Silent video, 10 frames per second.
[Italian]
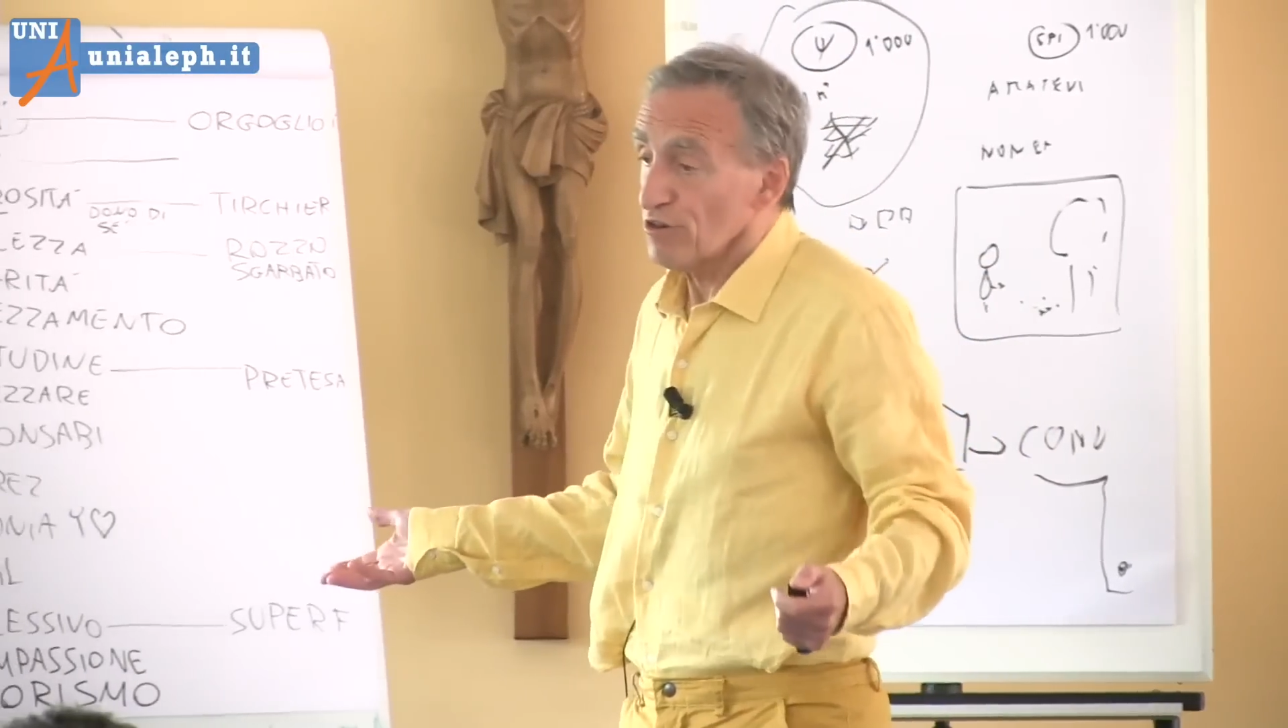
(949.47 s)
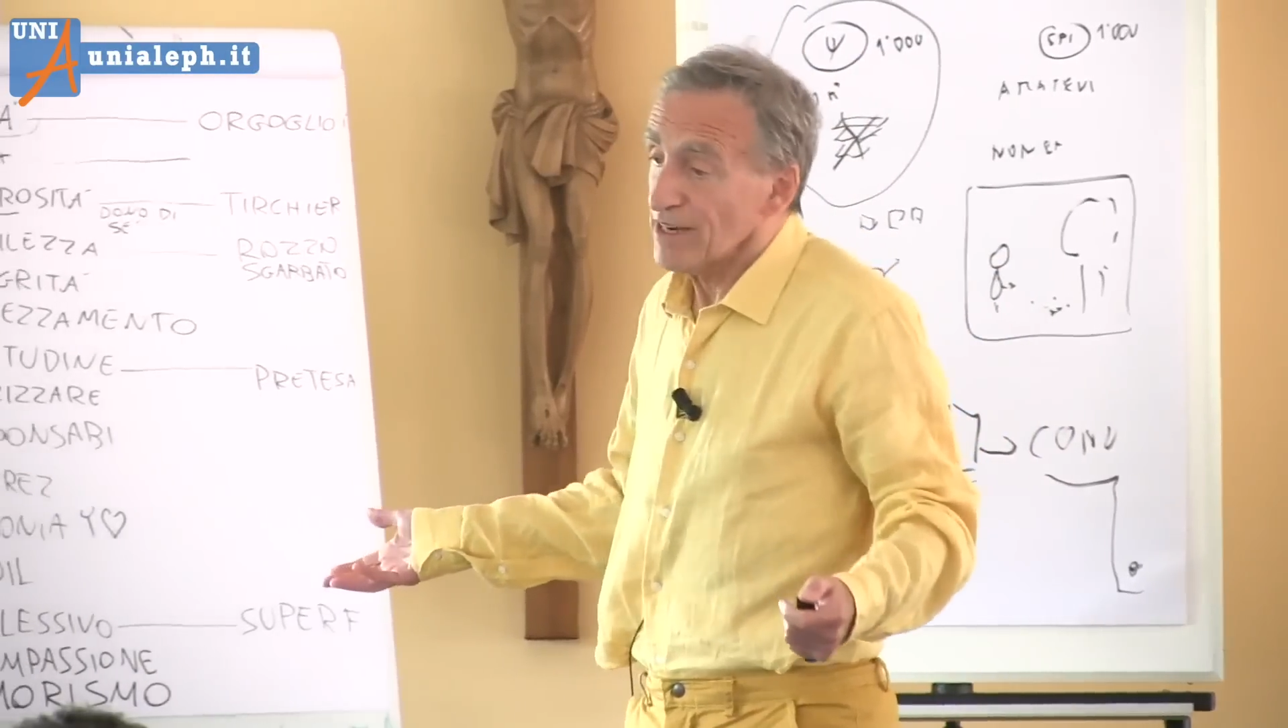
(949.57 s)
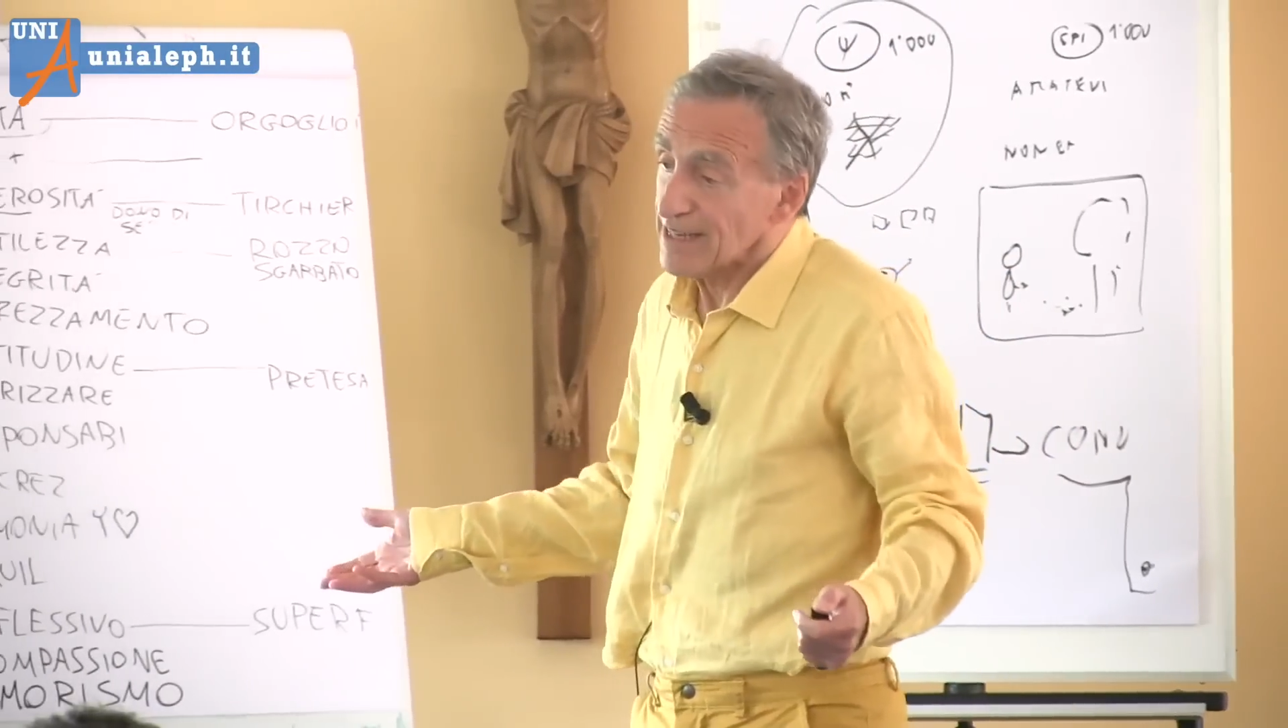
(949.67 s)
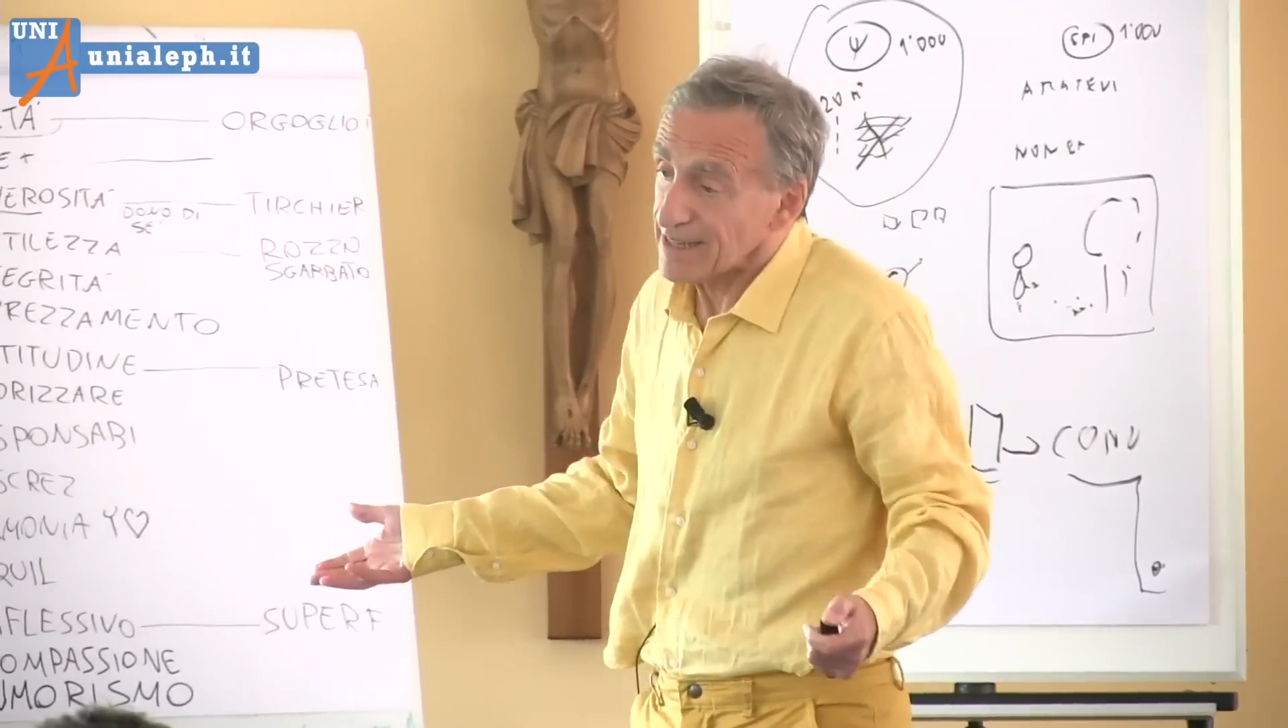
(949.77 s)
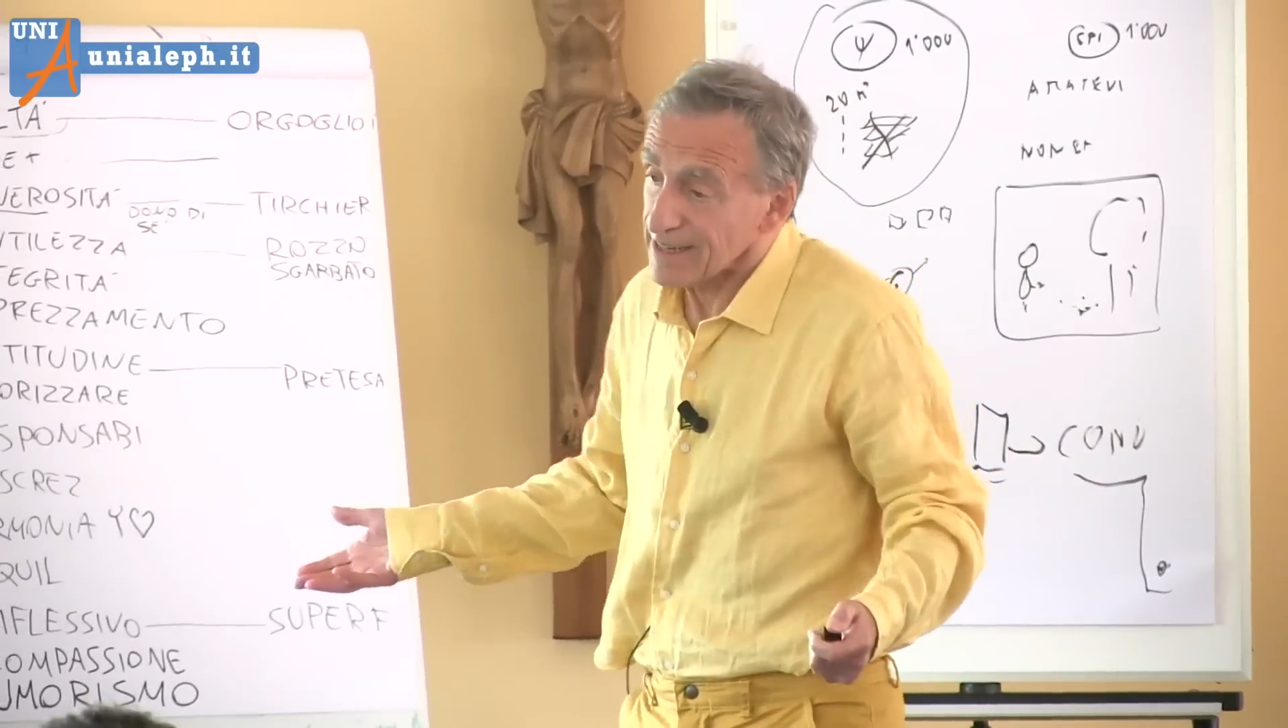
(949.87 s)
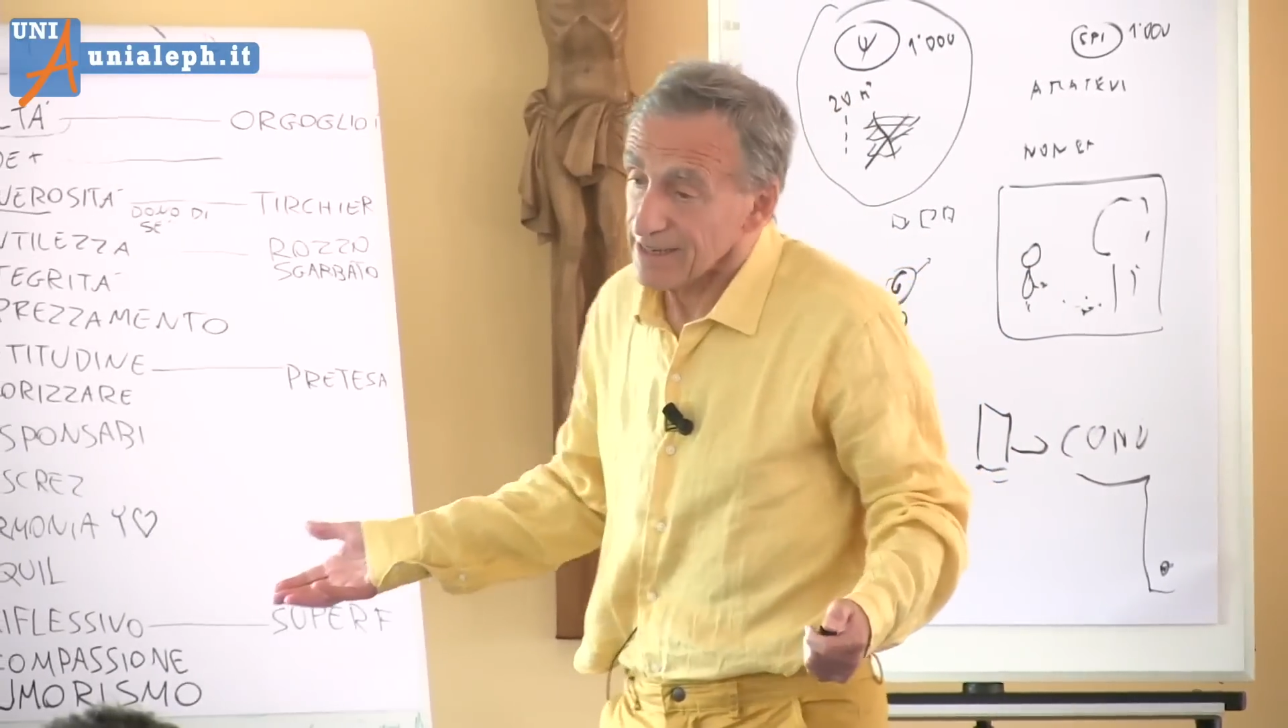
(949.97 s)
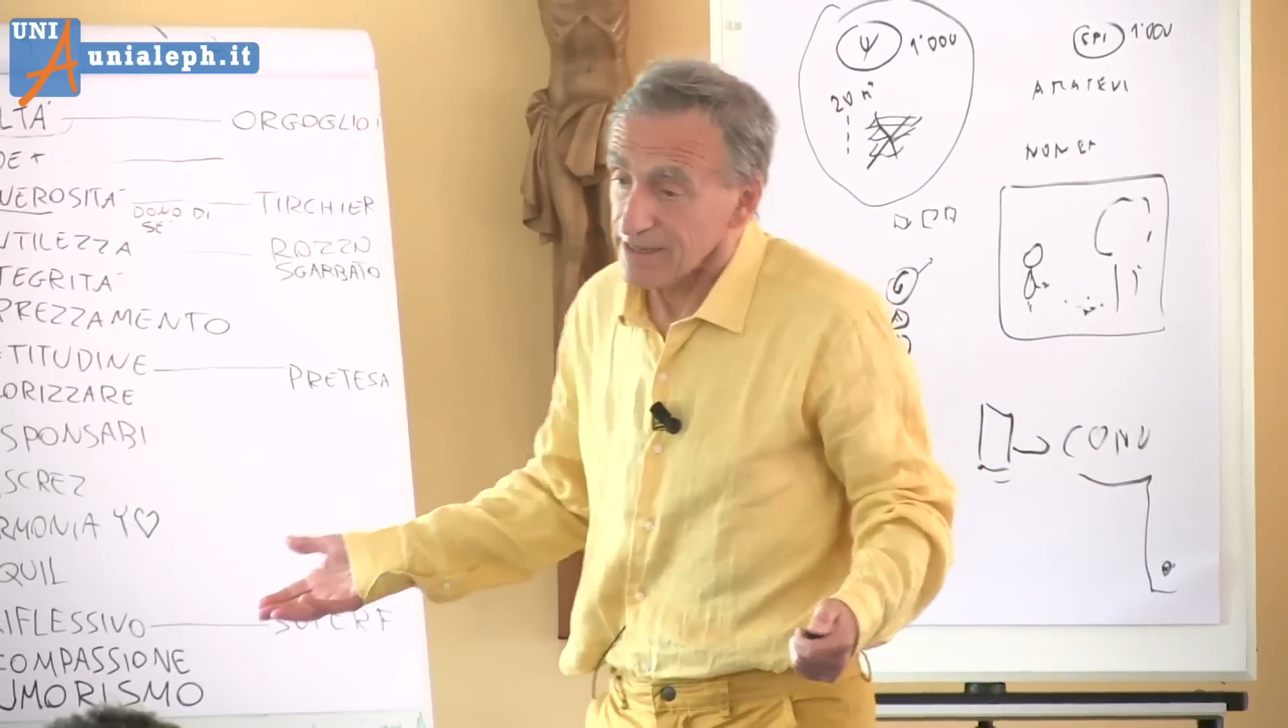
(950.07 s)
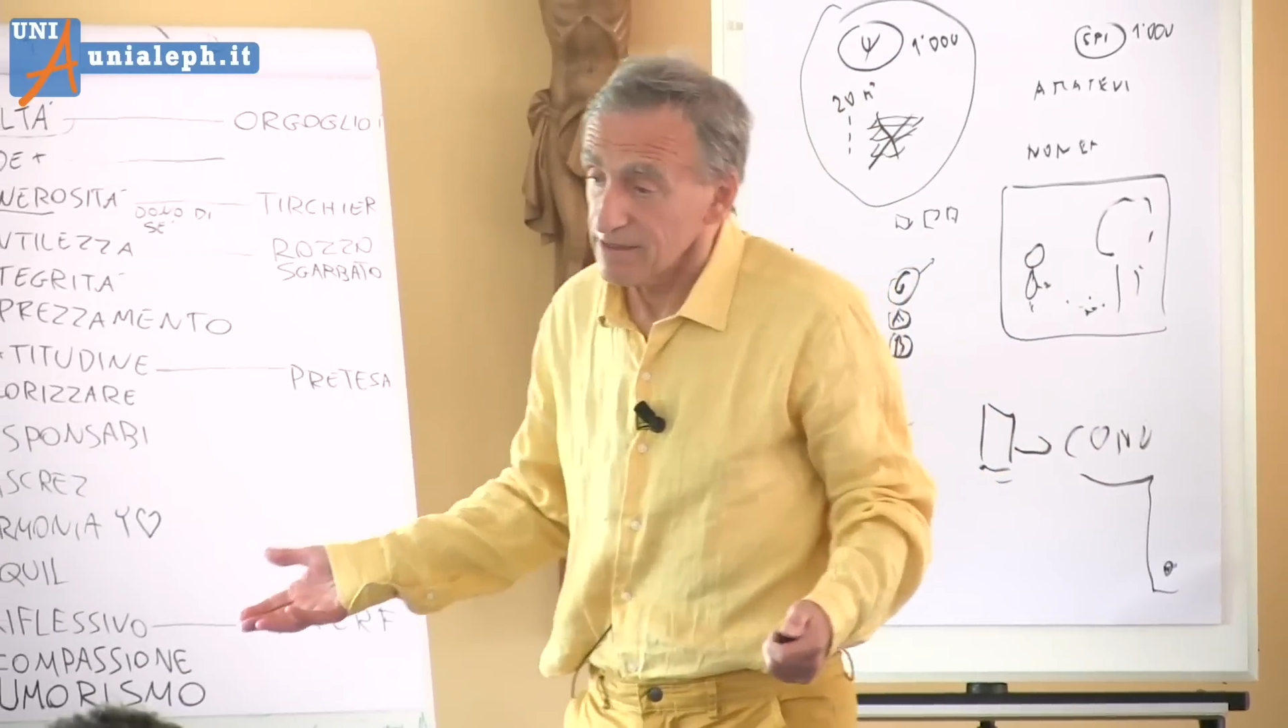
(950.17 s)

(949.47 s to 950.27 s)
lettere.